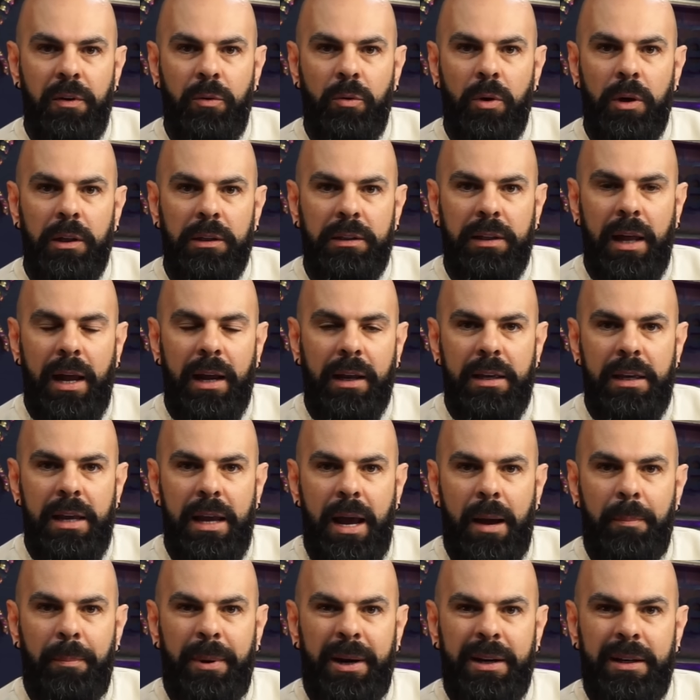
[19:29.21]
ficou até aqui
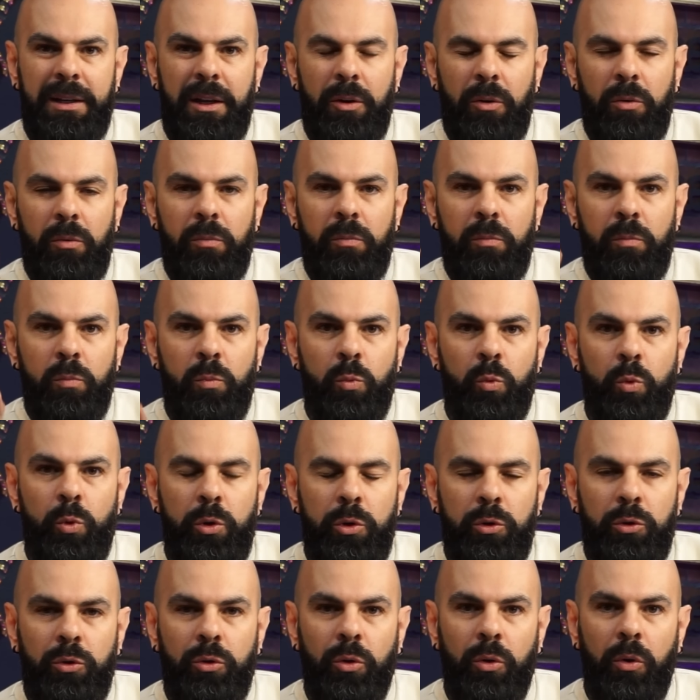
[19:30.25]
aprendeu
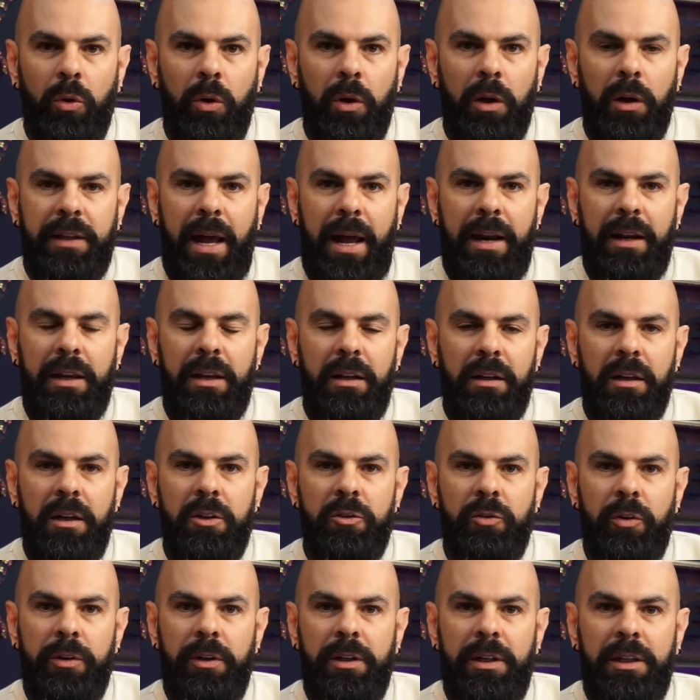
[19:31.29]
muito. Derek
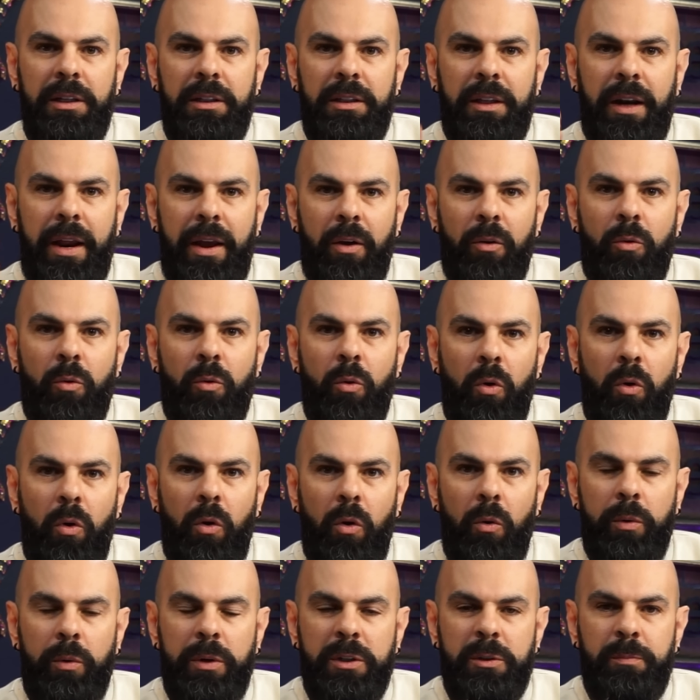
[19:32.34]
Lansford entregou
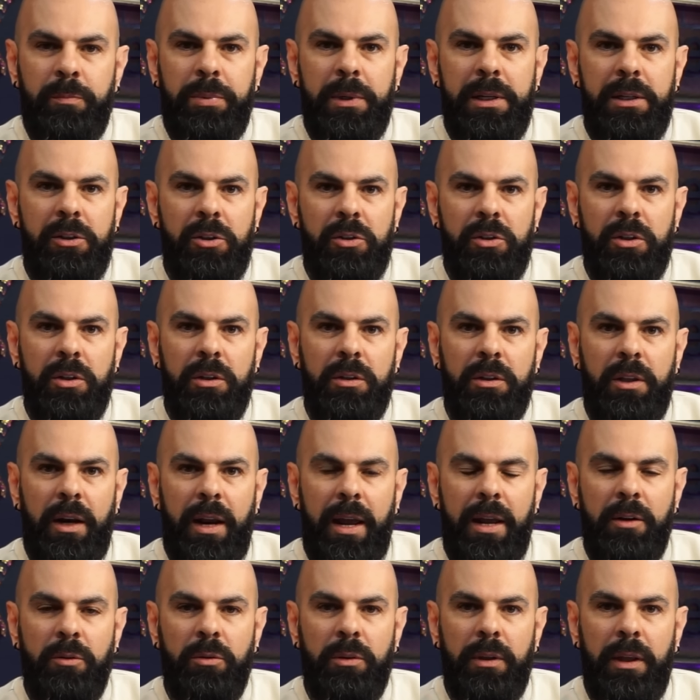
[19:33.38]
o split de
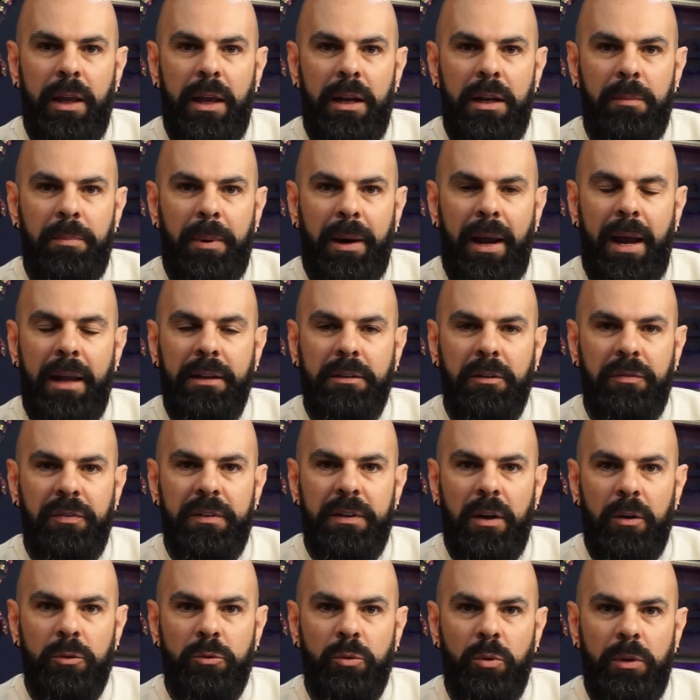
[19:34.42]
treino dele para a reta
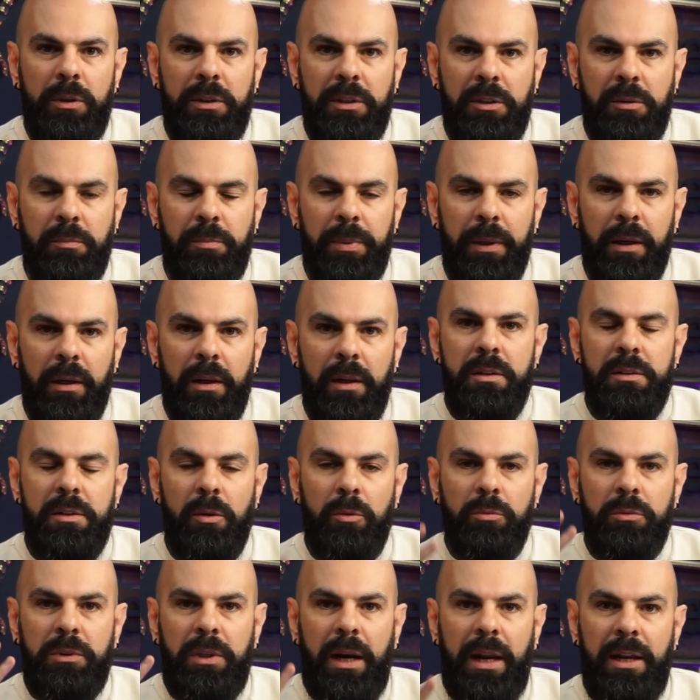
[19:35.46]
final do Olímpia. São
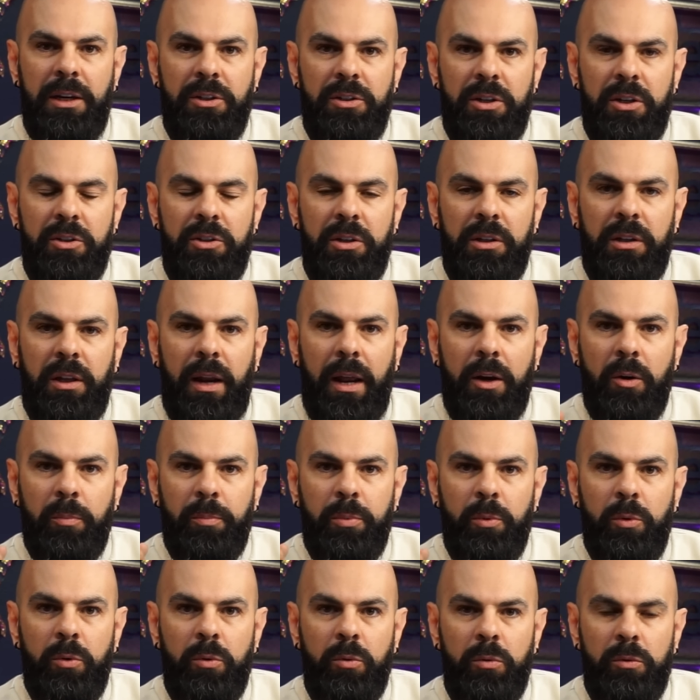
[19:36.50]
três dias de treino
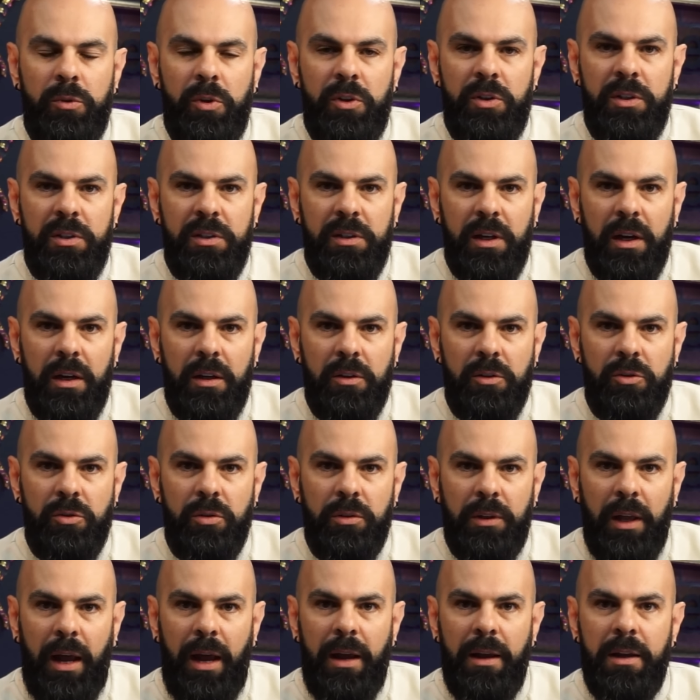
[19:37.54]
por um de descanso,
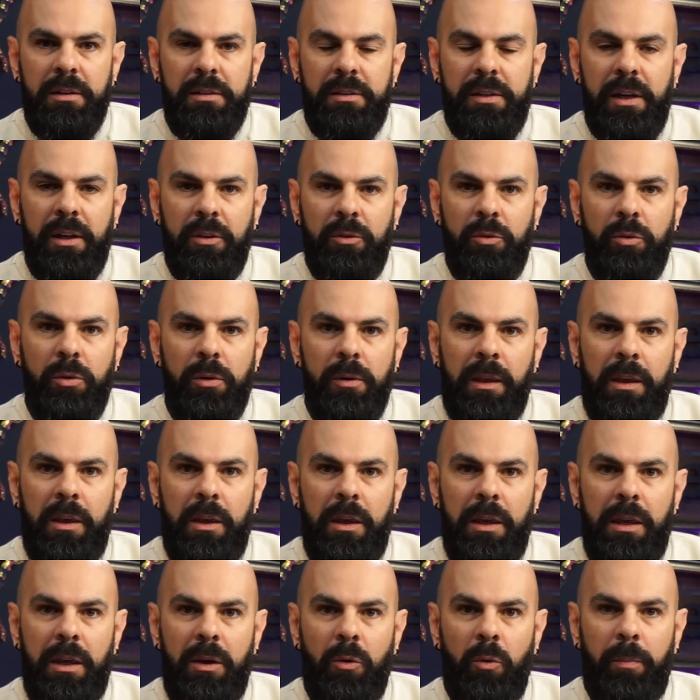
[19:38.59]
tá? Sendo
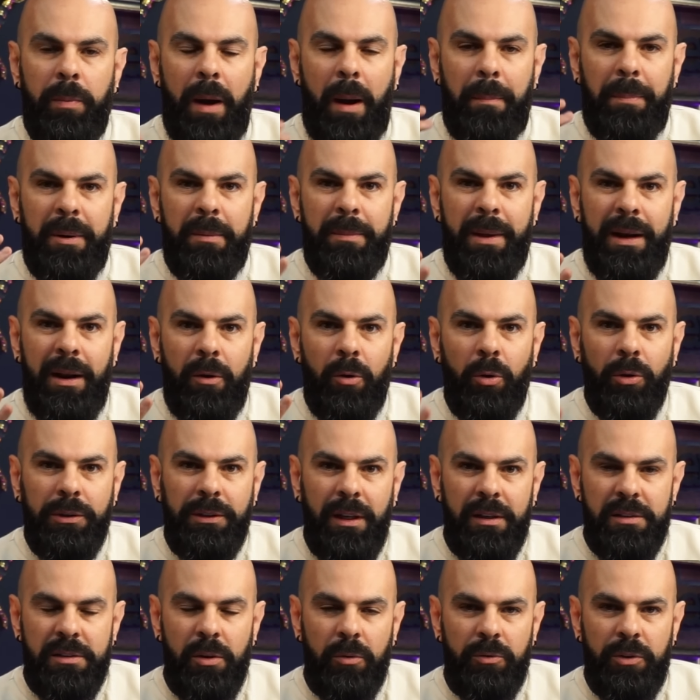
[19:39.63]
que a primeira
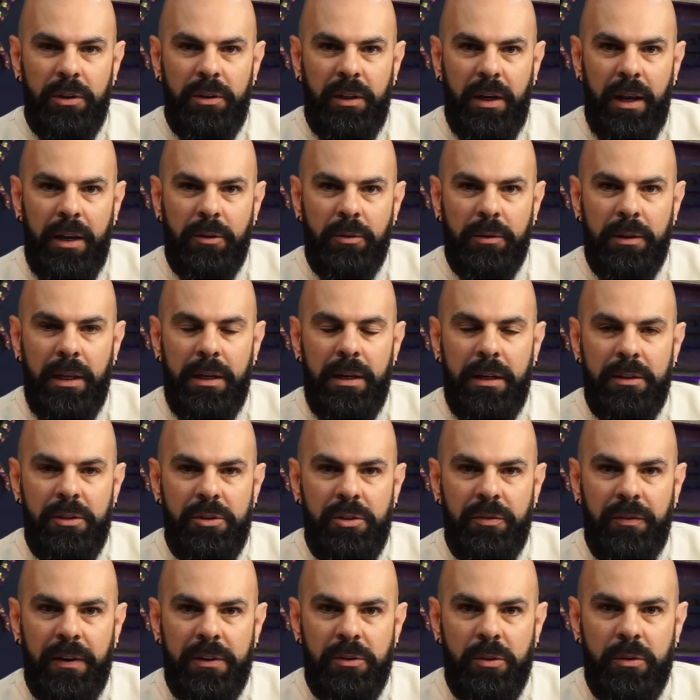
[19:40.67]
rotação de treino dele antes de
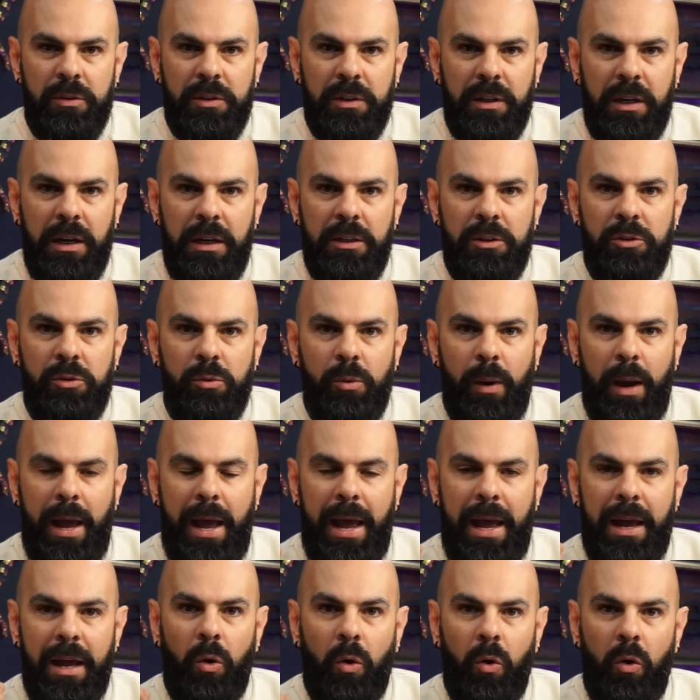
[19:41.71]
fazer o descanso é
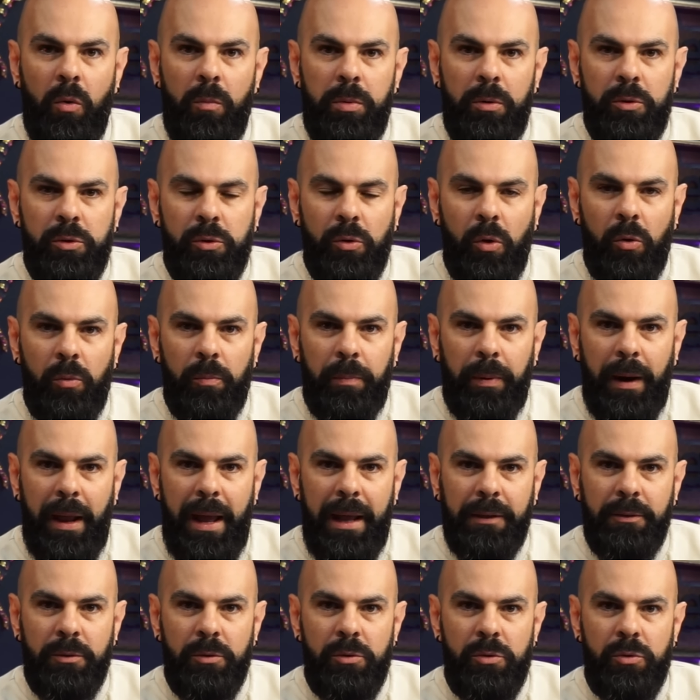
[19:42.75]
ombros
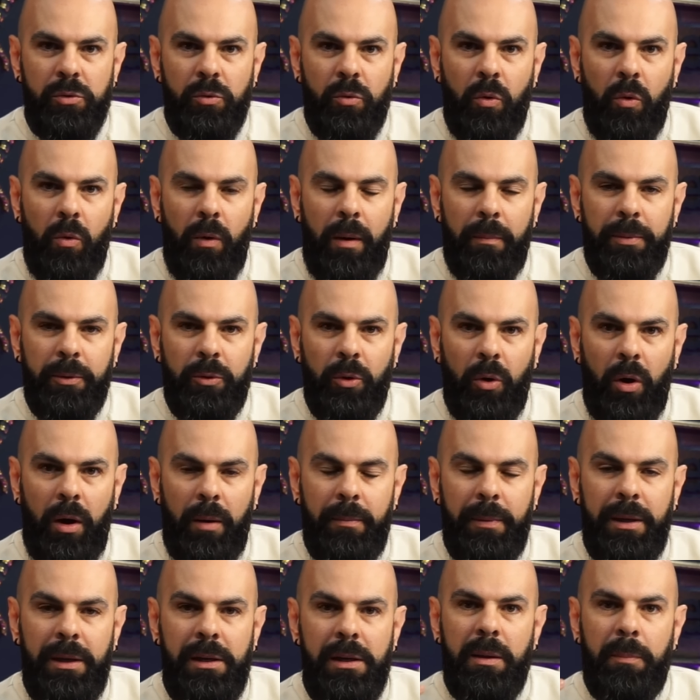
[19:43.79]
completos com
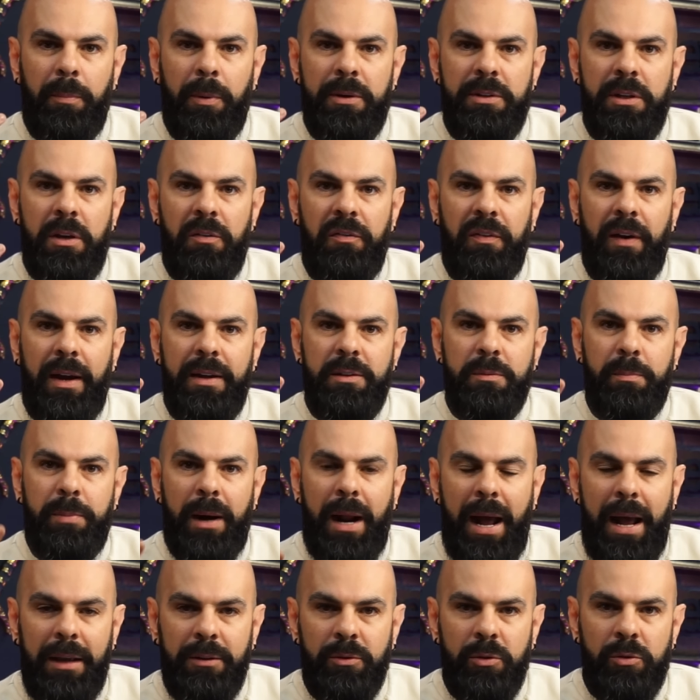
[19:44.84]
abdômen, depois ele faz
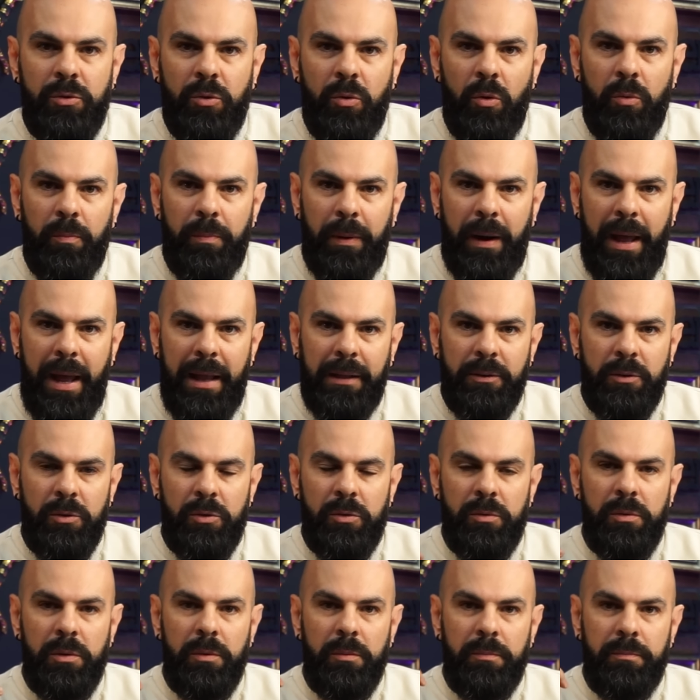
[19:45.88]
braços
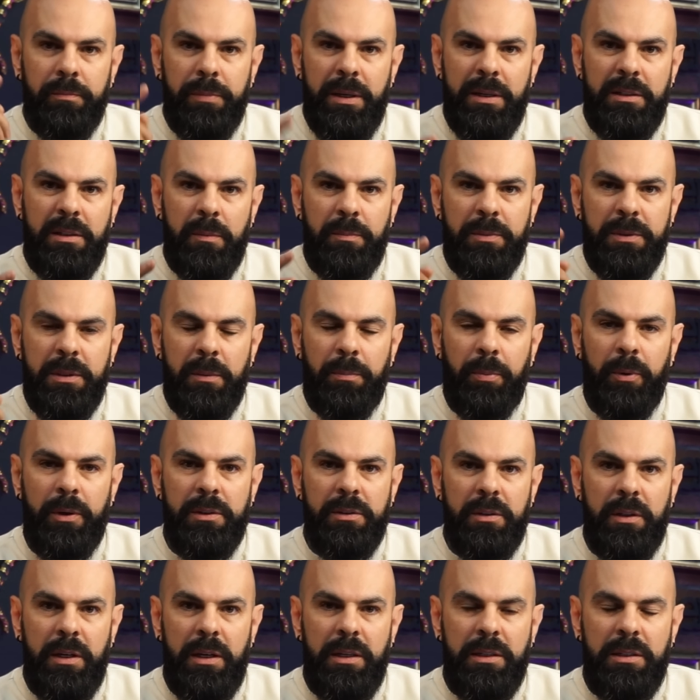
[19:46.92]
completos, bíceps, depois
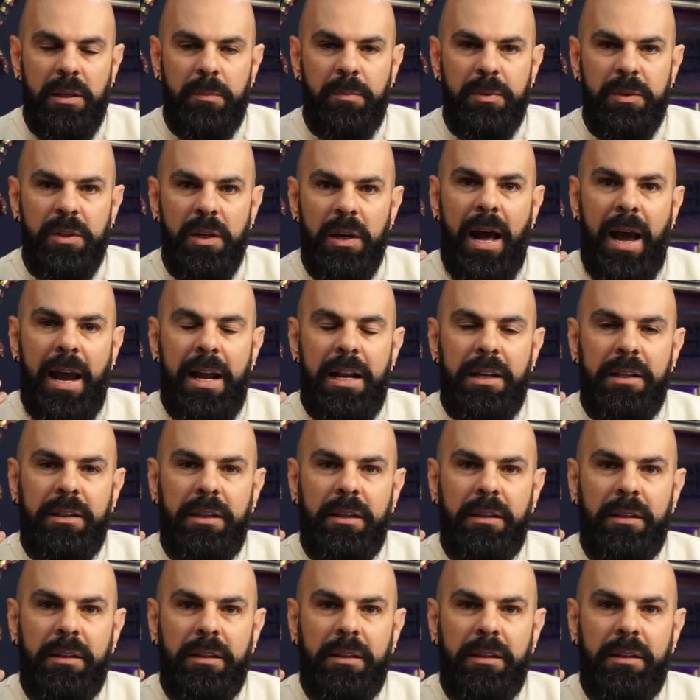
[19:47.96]
tríceps. Aí ele